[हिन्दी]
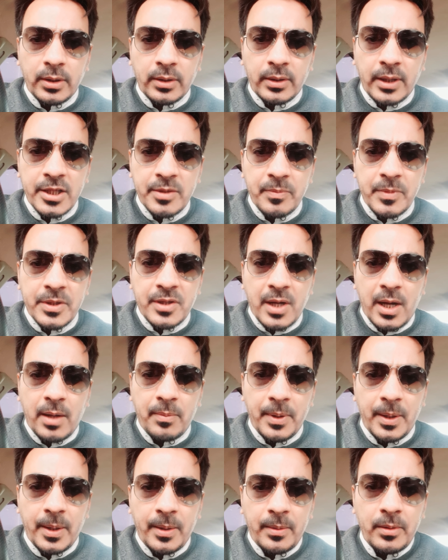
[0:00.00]
काजमी
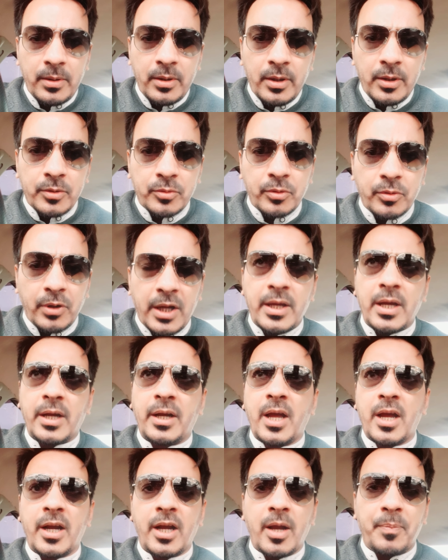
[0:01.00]
साहब हैं सुना यह
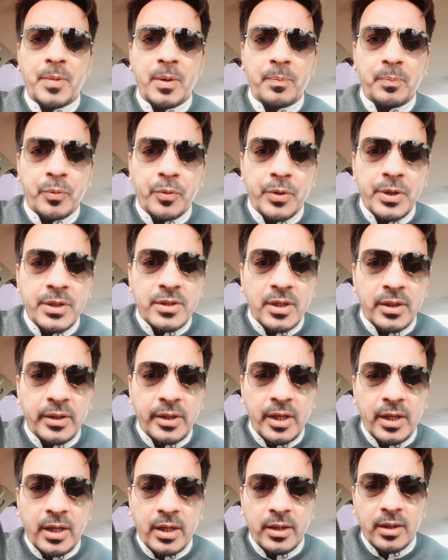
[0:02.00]
गया कि अपनी पूरी
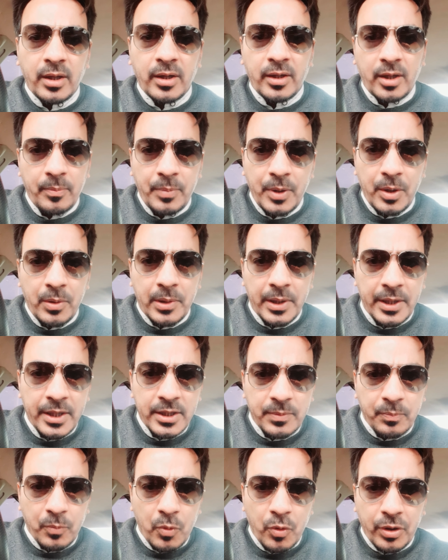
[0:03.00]
ज़िंदगी के अंदर कभी उन्होंने
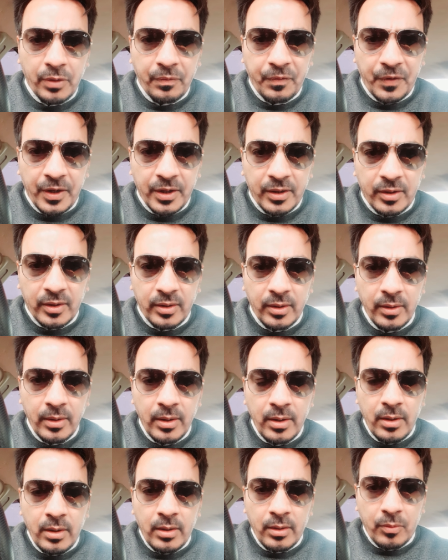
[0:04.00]
इस मौक़ की
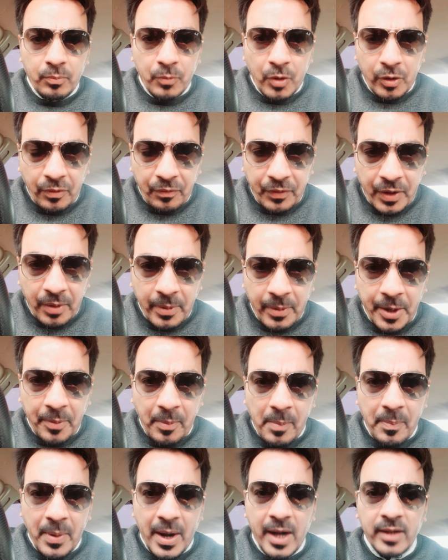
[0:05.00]
मौक़ के बारे
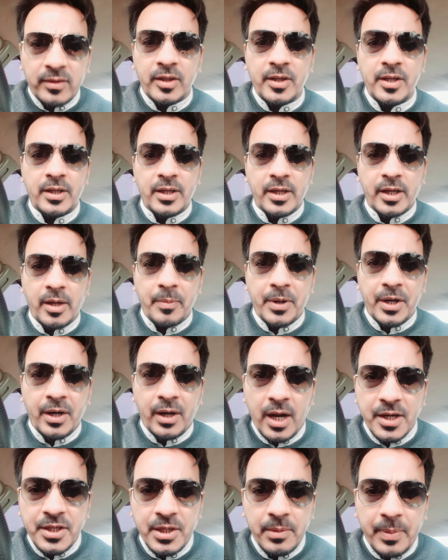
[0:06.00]
में बात ही नहीं की कि मैं
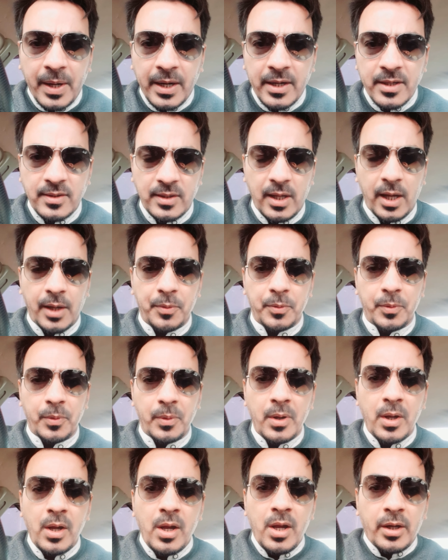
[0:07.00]
नकाश पाकिस्तान हूँ
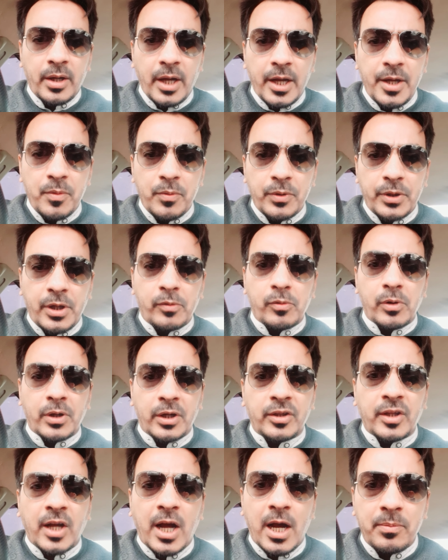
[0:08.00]
कहीं उनकी कोई
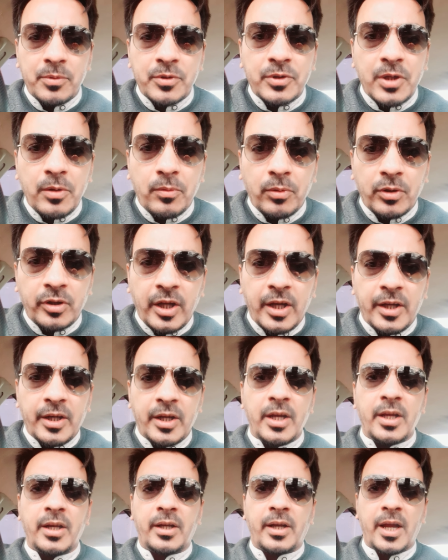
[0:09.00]
किताब उसकी कोई
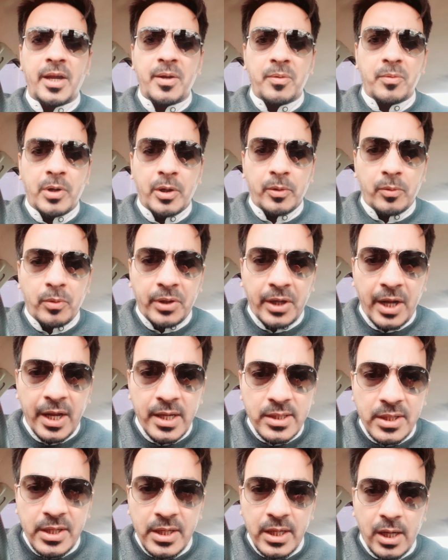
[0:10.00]
तहरीर कहीं उन्होंने कोई
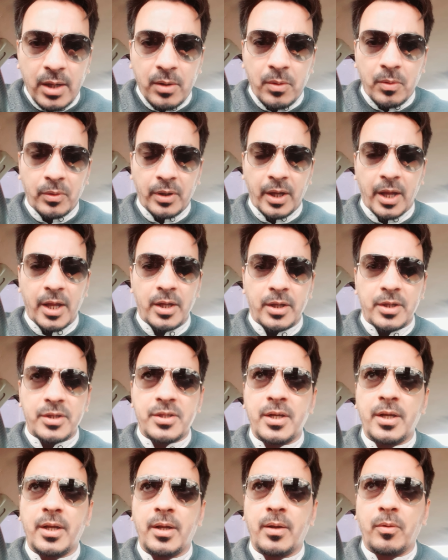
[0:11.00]
केस किया हो कहीं
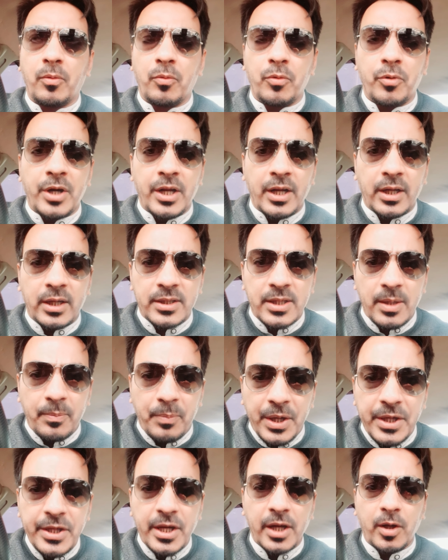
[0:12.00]
किसने उन्होंने किसी
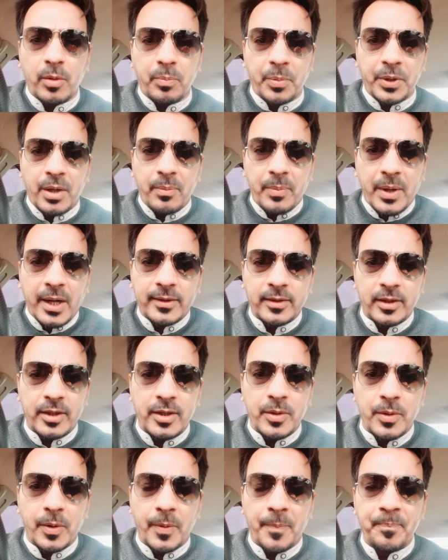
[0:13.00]
मीडिया के ऊपर ये बात
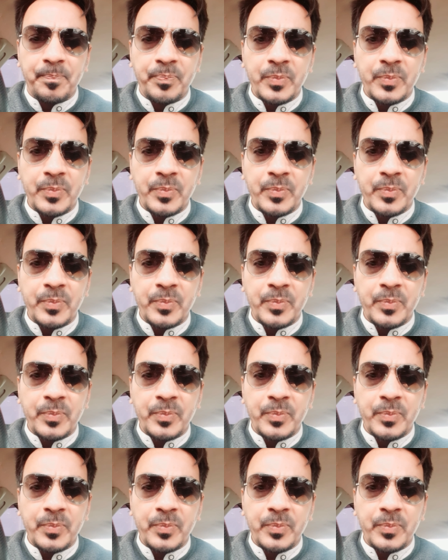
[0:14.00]
की हो